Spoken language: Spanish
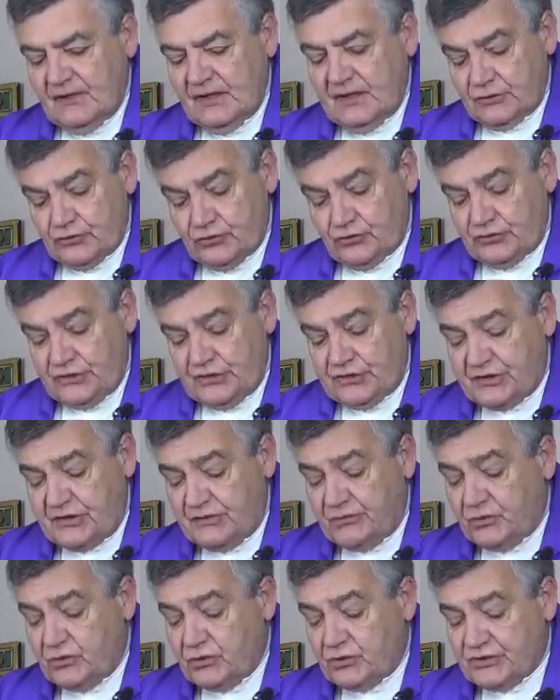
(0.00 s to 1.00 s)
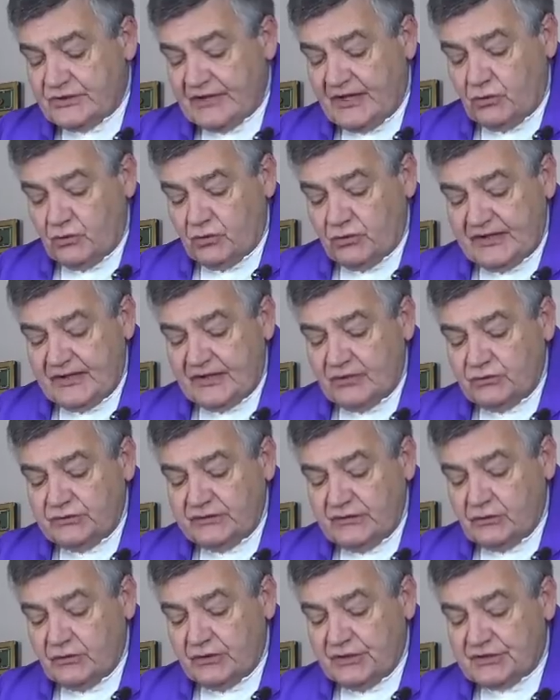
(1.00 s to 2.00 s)
Sus discípulos se acordaron
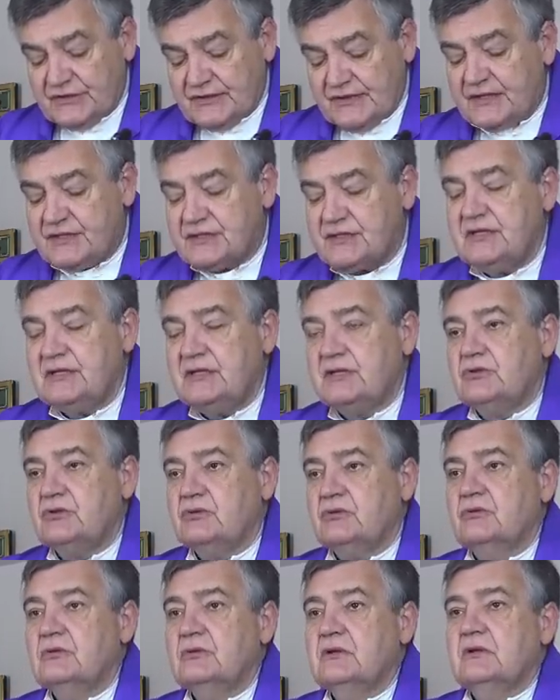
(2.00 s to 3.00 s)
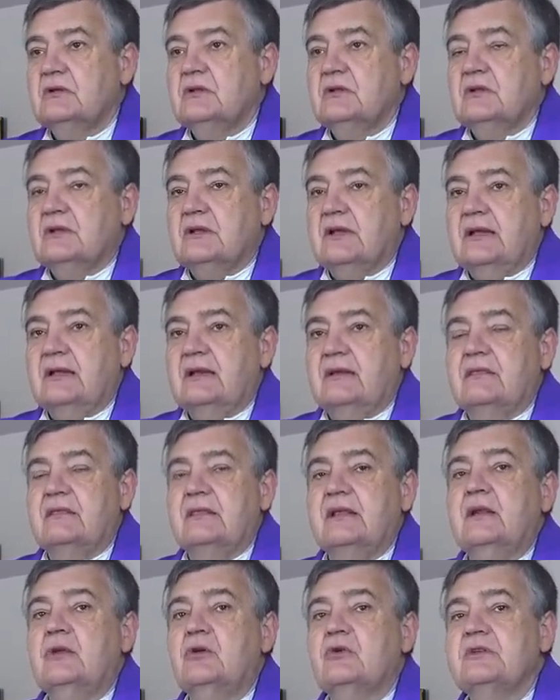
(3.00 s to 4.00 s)
de lo que está escrito, el
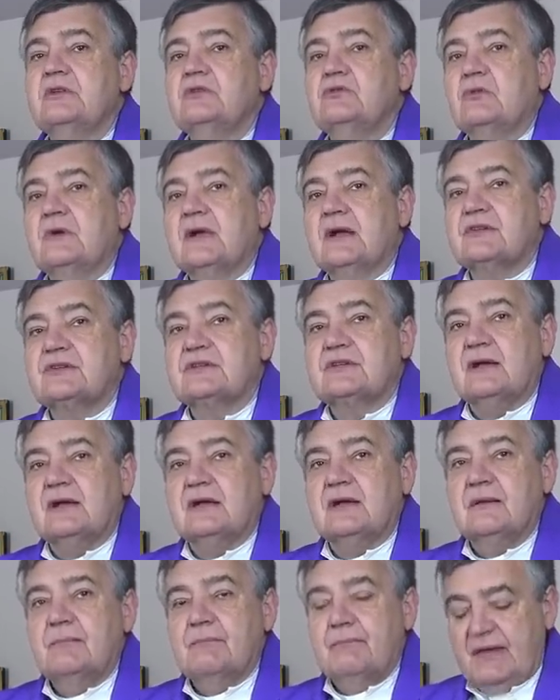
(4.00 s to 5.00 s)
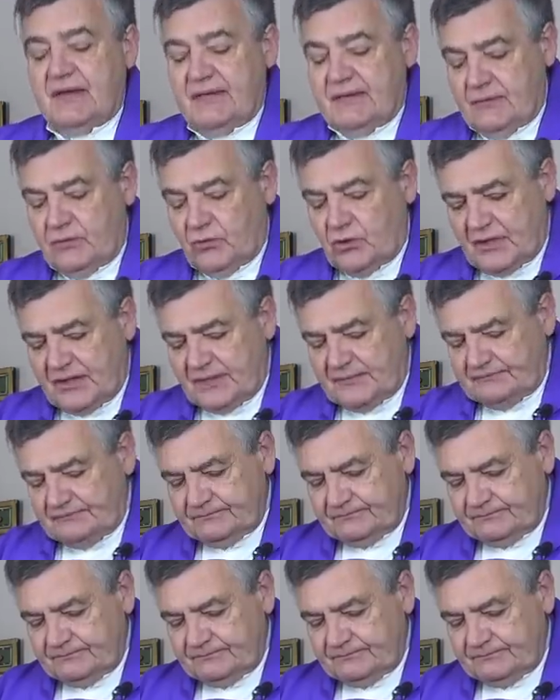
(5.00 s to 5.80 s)
celo de tu casa me devora.